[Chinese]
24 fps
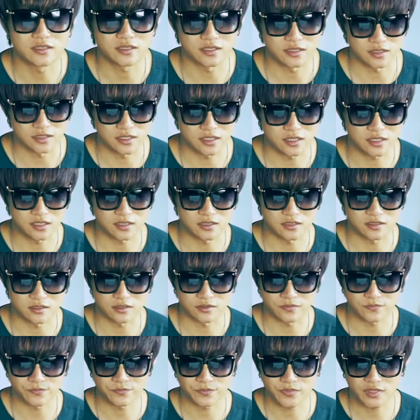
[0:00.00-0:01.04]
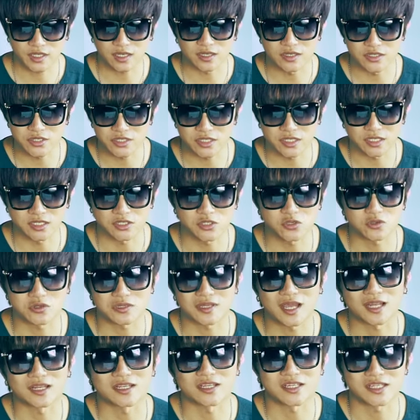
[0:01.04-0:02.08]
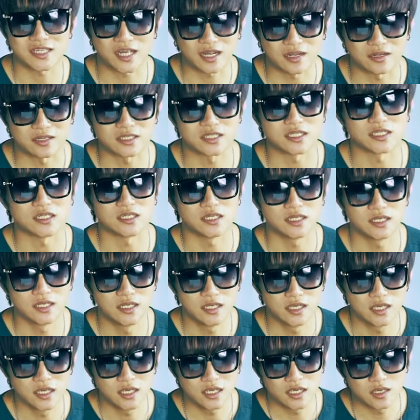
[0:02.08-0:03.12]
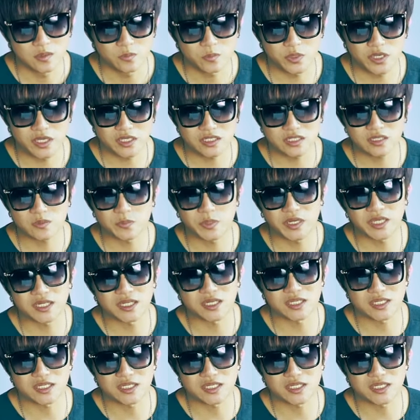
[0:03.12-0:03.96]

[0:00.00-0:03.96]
的一个更新就是它的相机 ，P 四 P